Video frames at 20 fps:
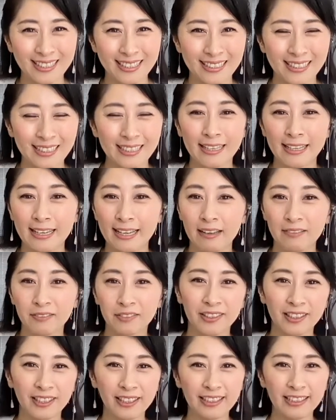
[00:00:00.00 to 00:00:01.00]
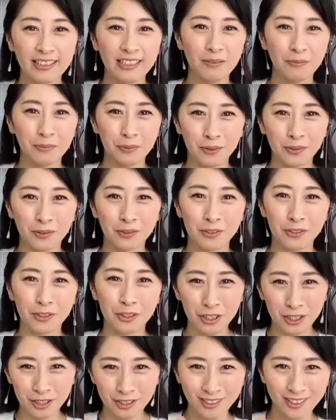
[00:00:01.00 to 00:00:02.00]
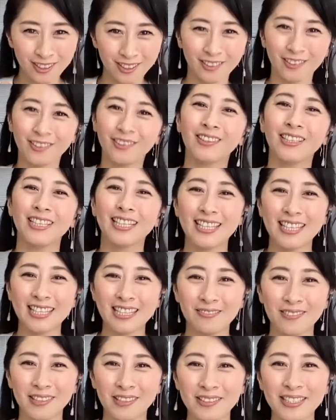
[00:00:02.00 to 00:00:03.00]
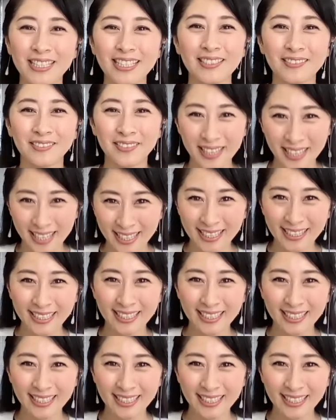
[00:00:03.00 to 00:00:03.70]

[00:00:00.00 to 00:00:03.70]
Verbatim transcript: だからもう相手もズキュンと来てしまうんですよね。